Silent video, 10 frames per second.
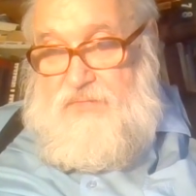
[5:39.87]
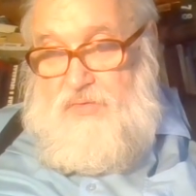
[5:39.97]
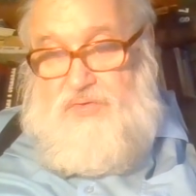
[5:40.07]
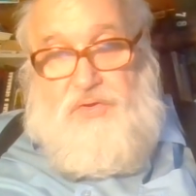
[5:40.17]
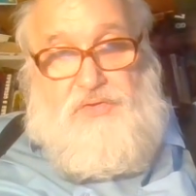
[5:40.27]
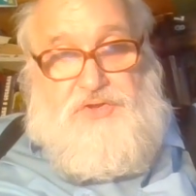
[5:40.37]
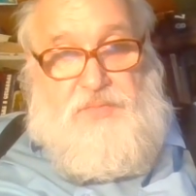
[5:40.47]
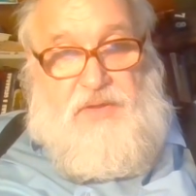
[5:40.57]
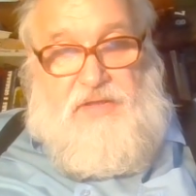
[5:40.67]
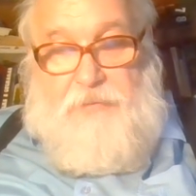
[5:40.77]
от
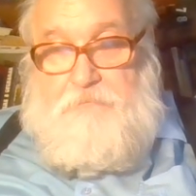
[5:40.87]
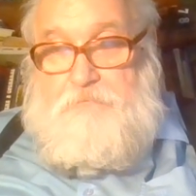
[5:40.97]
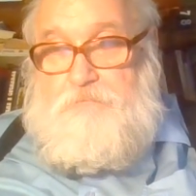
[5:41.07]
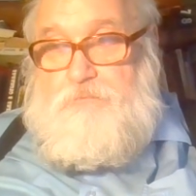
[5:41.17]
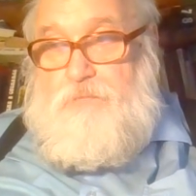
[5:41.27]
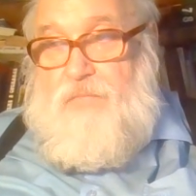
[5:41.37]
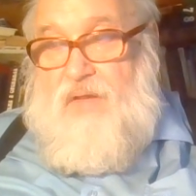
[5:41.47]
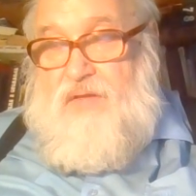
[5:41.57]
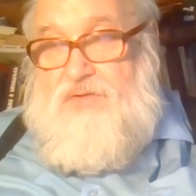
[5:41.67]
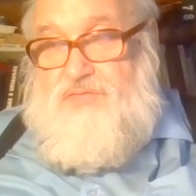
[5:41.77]
Юльшмита,
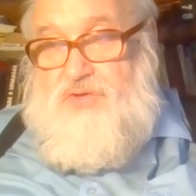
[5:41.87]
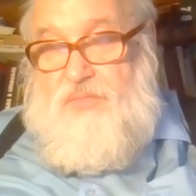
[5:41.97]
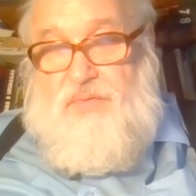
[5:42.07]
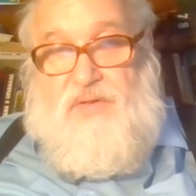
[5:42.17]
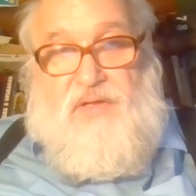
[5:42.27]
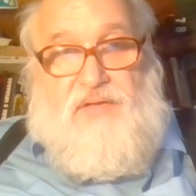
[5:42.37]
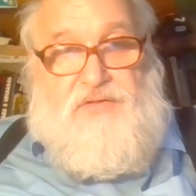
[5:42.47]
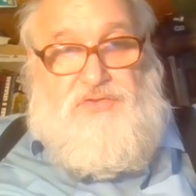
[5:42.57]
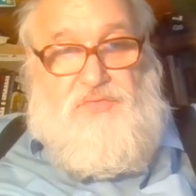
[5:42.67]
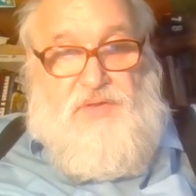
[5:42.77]
значит, в чем была
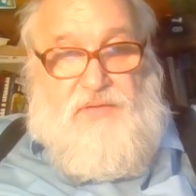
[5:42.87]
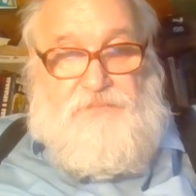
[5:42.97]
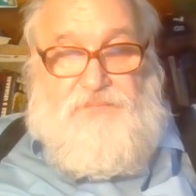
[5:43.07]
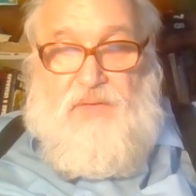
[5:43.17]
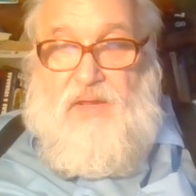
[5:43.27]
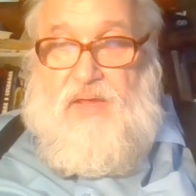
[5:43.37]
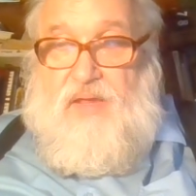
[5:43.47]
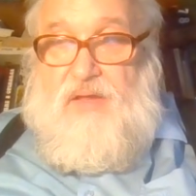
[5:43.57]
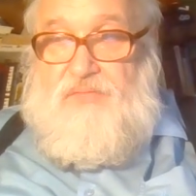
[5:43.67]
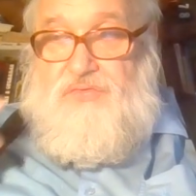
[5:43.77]
изюмина?
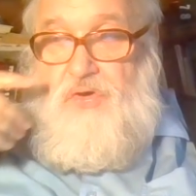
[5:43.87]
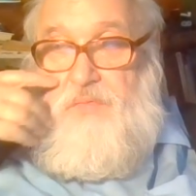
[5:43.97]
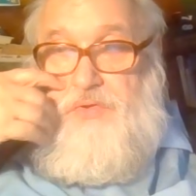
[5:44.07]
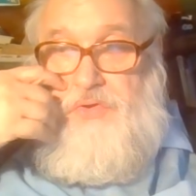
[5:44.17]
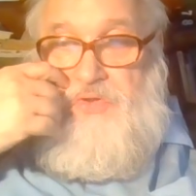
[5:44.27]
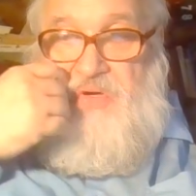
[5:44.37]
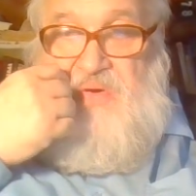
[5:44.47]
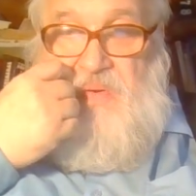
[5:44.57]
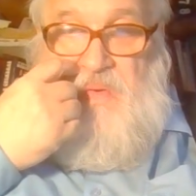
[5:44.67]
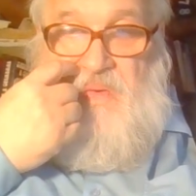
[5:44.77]
В том,
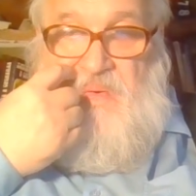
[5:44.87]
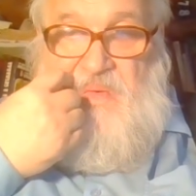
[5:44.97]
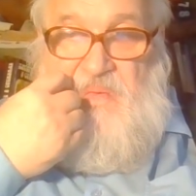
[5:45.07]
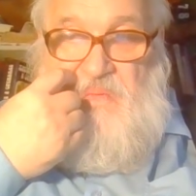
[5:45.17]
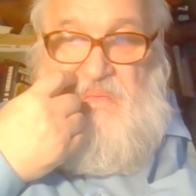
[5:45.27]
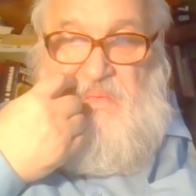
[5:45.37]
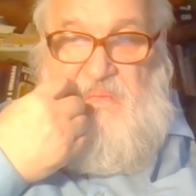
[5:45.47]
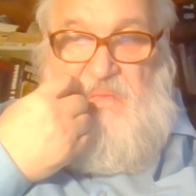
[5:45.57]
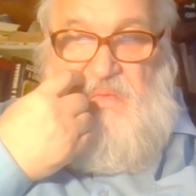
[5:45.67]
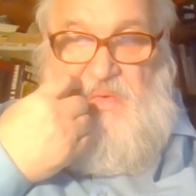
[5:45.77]
что
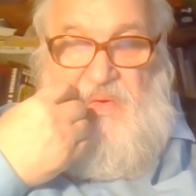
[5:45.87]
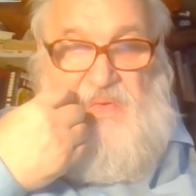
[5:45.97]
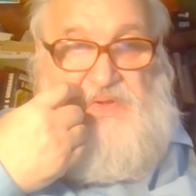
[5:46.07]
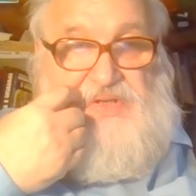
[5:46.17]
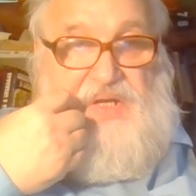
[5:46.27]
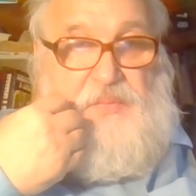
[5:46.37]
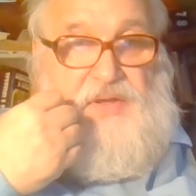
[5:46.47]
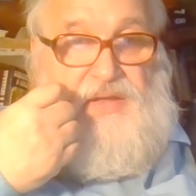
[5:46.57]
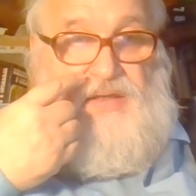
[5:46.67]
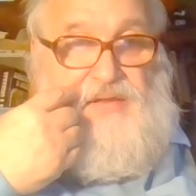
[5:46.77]
солнышко и
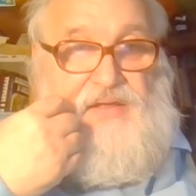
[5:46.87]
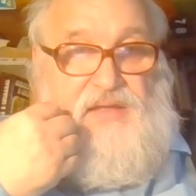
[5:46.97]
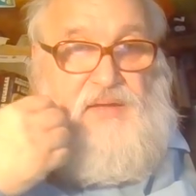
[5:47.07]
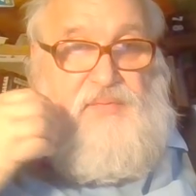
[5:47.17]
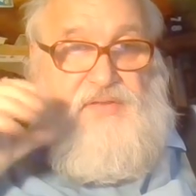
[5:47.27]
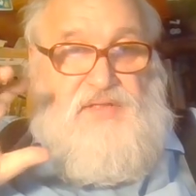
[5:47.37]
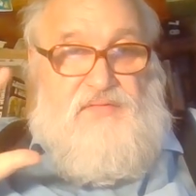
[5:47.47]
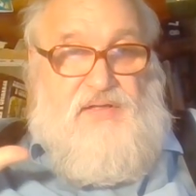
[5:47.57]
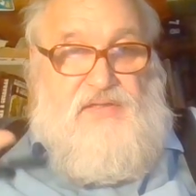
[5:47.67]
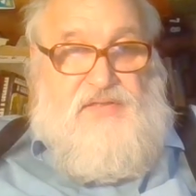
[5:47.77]
планеты не
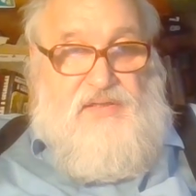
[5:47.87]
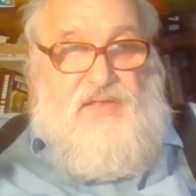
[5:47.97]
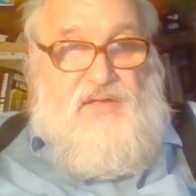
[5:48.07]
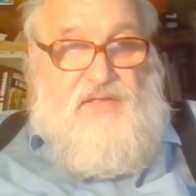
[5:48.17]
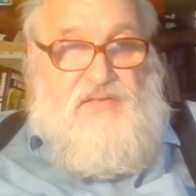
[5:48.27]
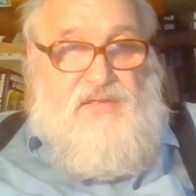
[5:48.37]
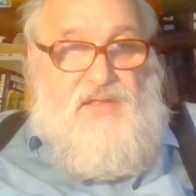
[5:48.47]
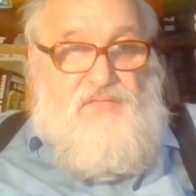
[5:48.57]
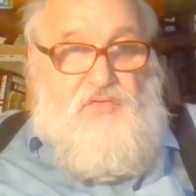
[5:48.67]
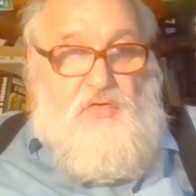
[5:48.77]
образовались из
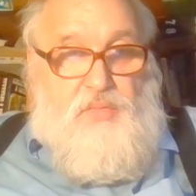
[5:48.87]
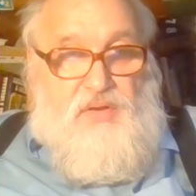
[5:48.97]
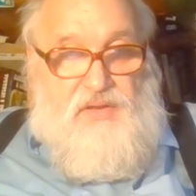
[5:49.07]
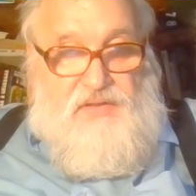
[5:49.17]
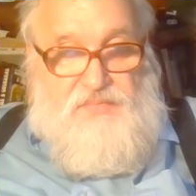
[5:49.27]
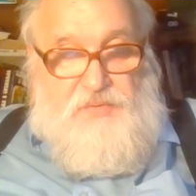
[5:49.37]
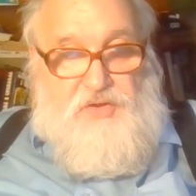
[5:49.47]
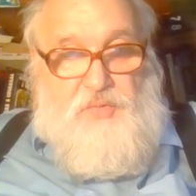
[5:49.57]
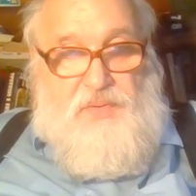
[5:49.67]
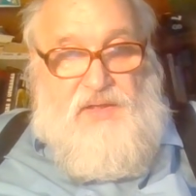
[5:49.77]
одного облака, из
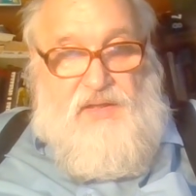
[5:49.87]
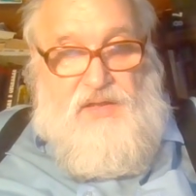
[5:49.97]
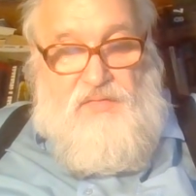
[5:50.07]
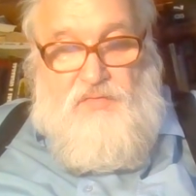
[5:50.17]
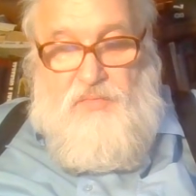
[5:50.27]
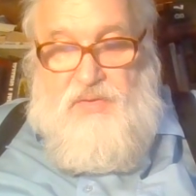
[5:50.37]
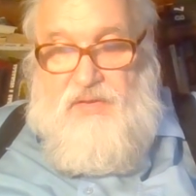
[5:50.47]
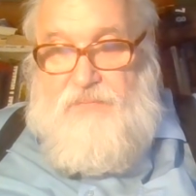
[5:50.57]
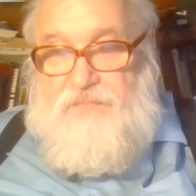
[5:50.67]
протопланетного облака.